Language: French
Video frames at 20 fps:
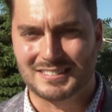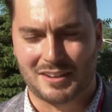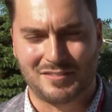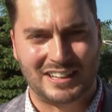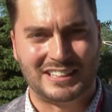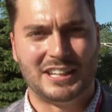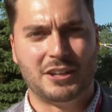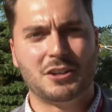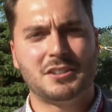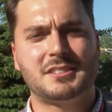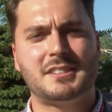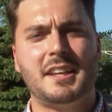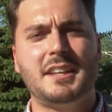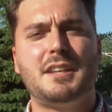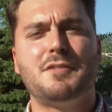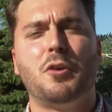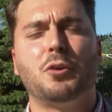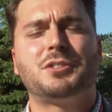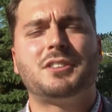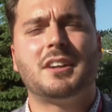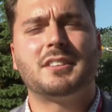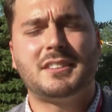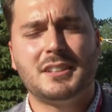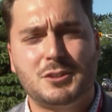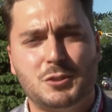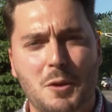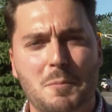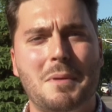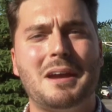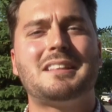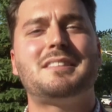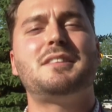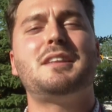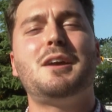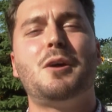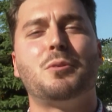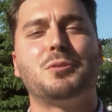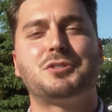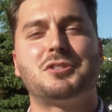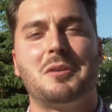avec des Huskies qui vont tenter de se
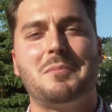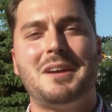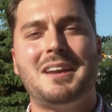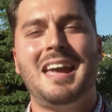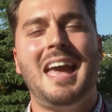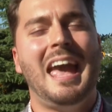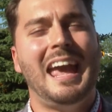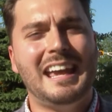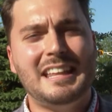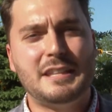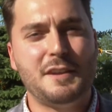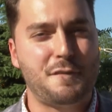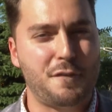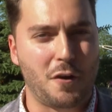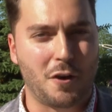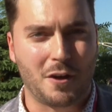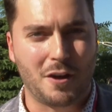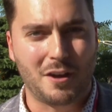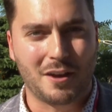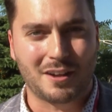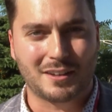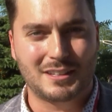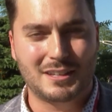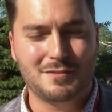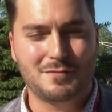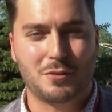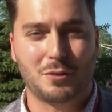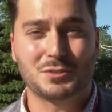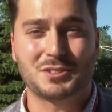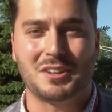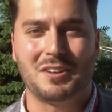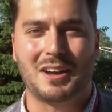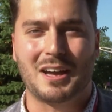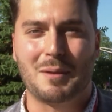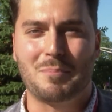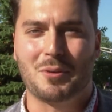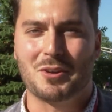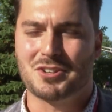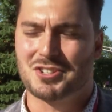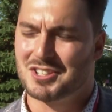maintenir au sommet et des Foreurs qui vont s'en
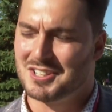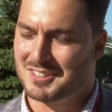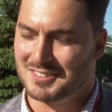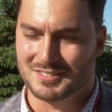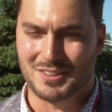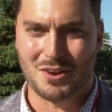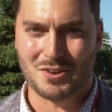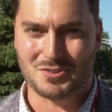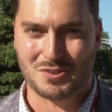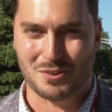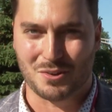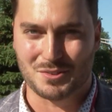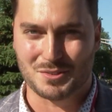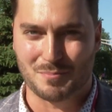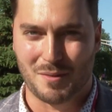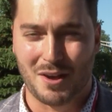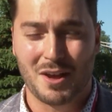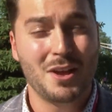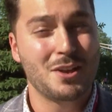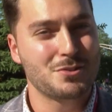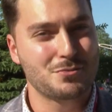rapprocher dangereusement.